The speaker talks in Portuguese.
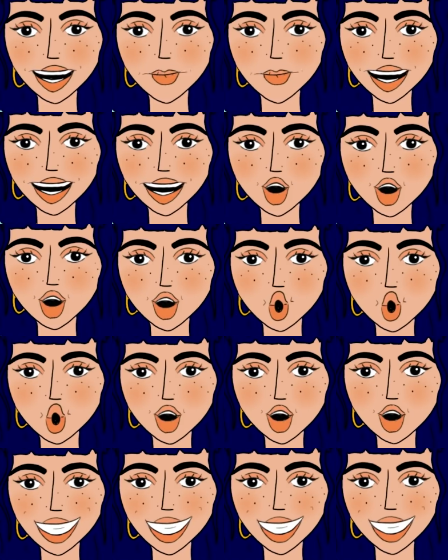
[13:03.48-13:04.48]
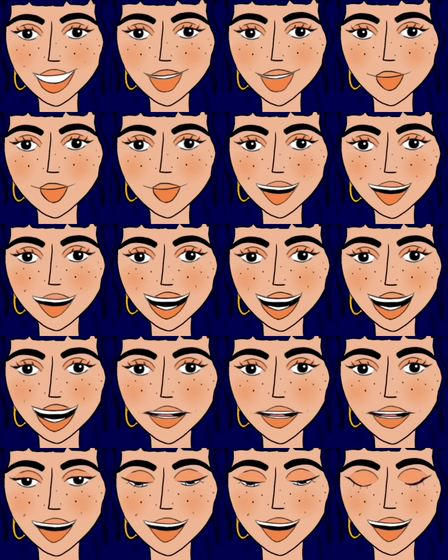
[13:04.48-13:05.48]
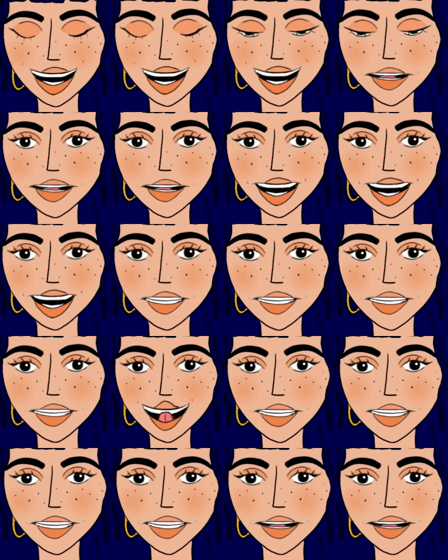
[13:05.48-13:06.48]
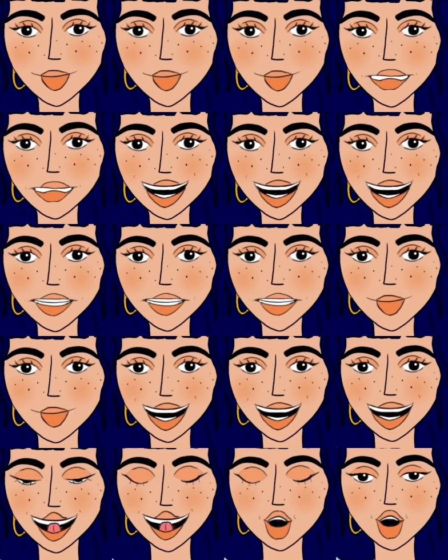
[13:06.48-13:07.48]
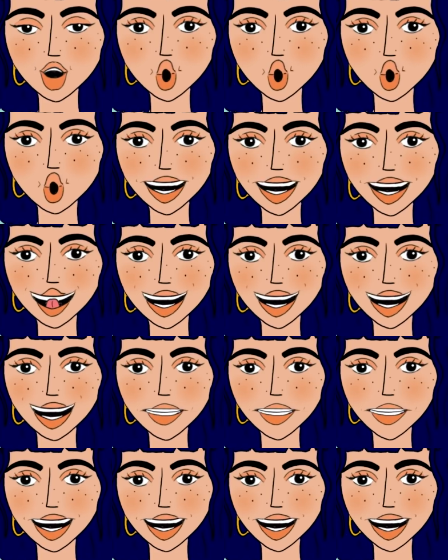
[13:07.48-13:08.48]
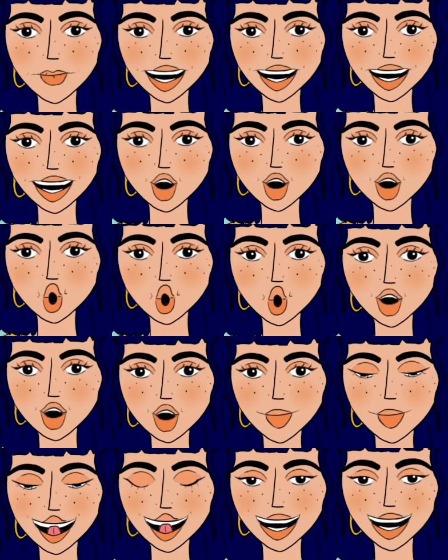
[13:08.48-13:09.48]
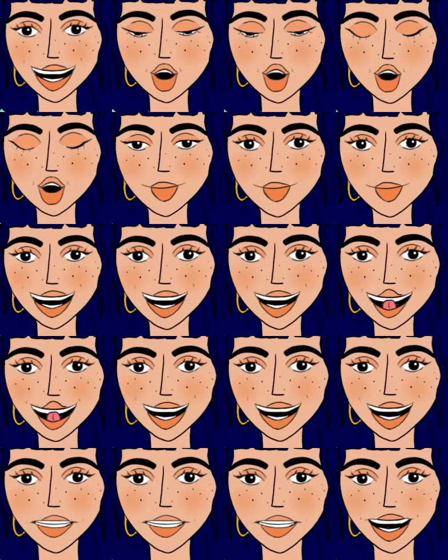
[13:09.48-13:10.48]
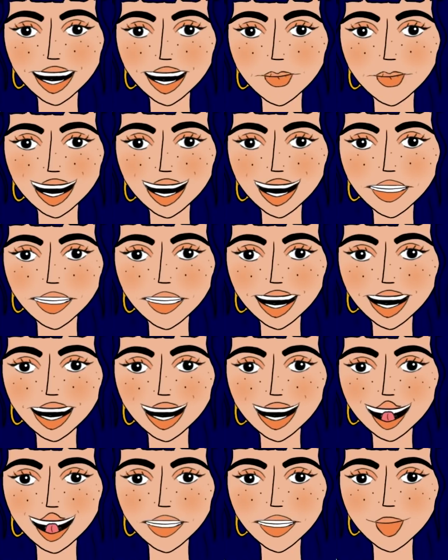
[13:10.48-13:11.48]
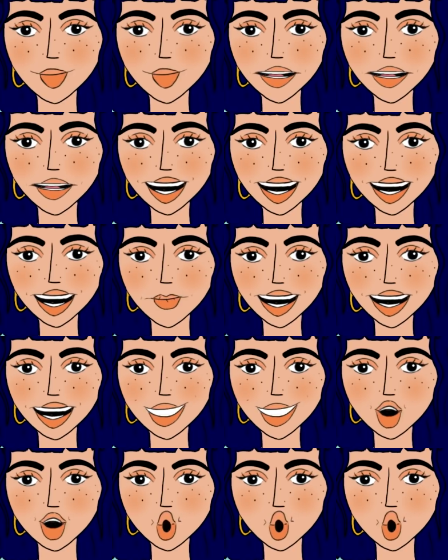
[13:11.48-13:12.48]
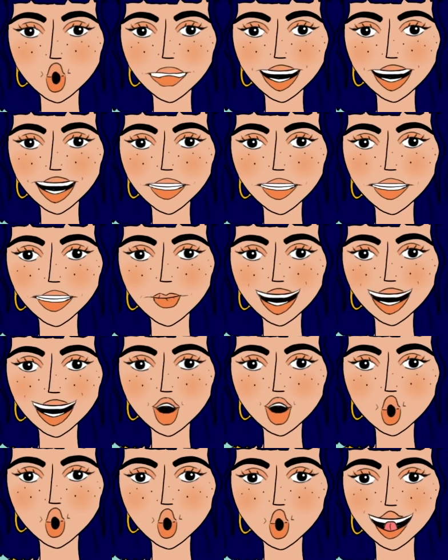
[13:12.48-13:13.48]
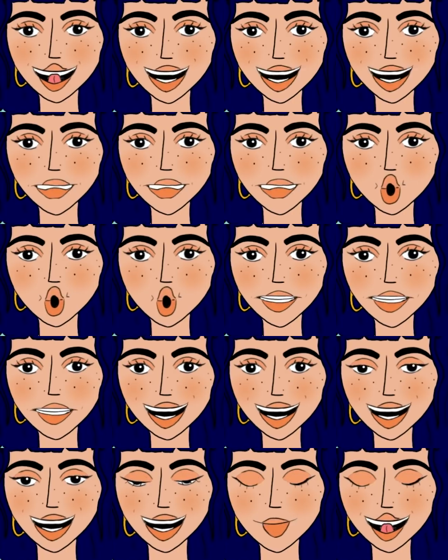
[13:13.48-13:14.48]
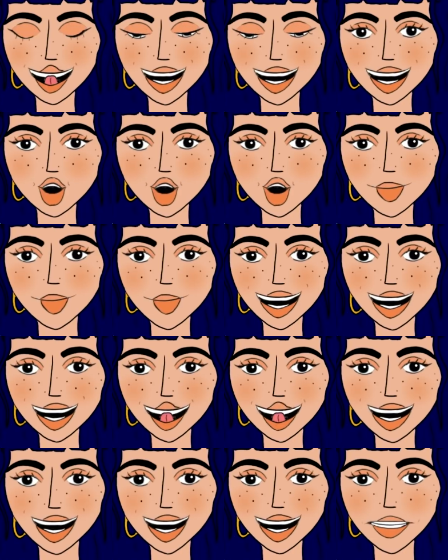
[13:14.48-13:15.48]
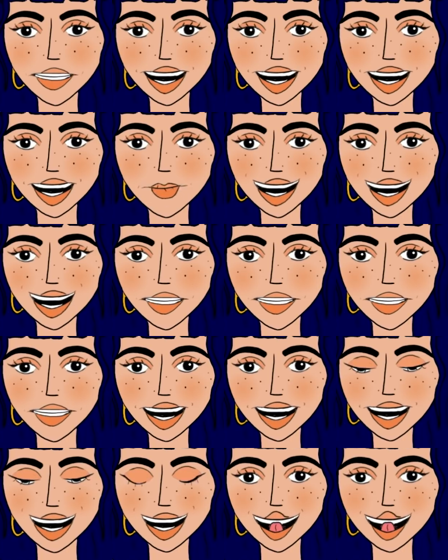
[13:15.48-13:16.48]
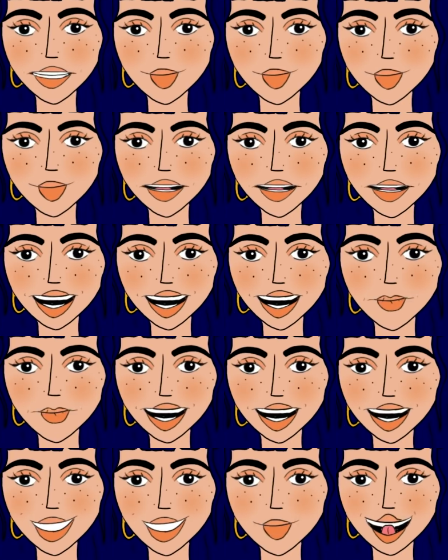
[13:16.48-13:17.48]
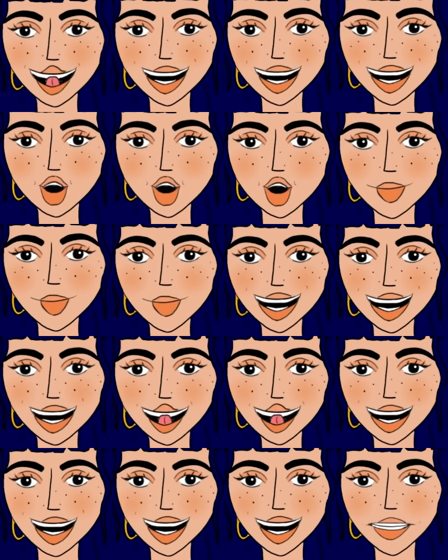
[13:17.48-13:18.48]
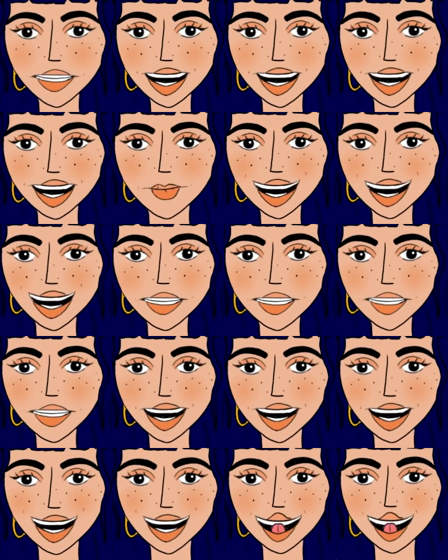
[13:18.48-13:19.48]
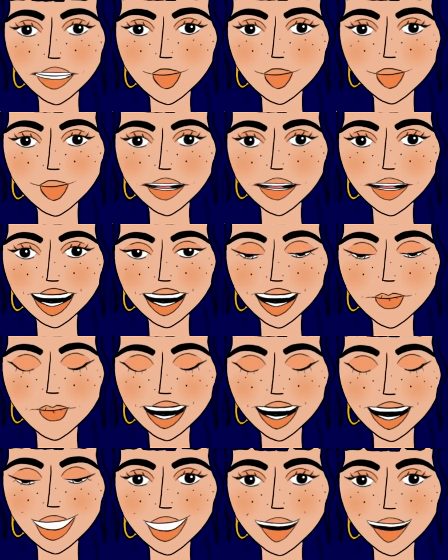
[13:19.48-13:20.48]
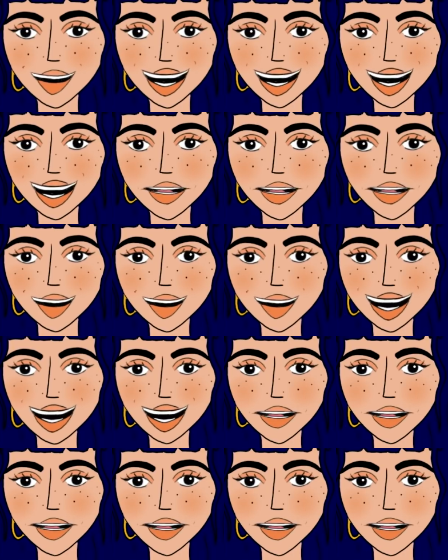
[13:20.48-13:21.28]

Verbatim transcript: e depois descem, e depois abre isto e depois fecha aquilo uh, estar fora de, da cidade que eu gosto, estar fora de casa, perder a dinâmica familiar que, a que eu já estava habituada e que era tão importante para mim, ter que dar satisfações outra vez a pessoas da minha família. Um,